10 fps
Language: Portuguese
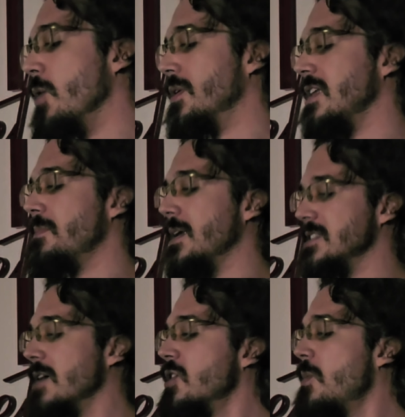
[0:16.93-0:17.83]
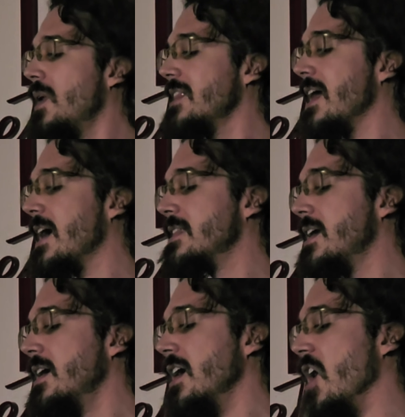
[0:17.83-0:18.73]
E quando a impressão é
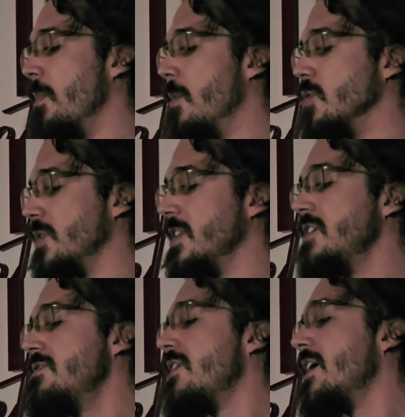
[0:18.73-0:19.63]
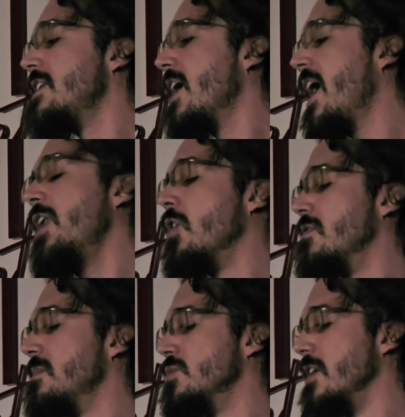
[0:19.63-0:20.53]
completada, é o ponto que de velha a
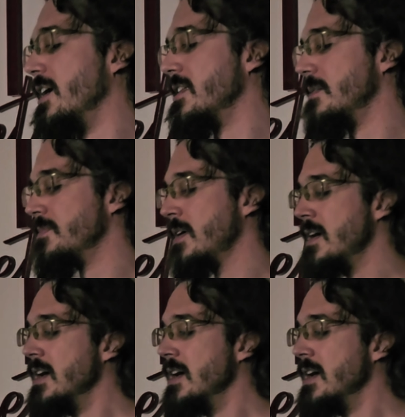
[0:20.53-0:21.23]
nova é mudada.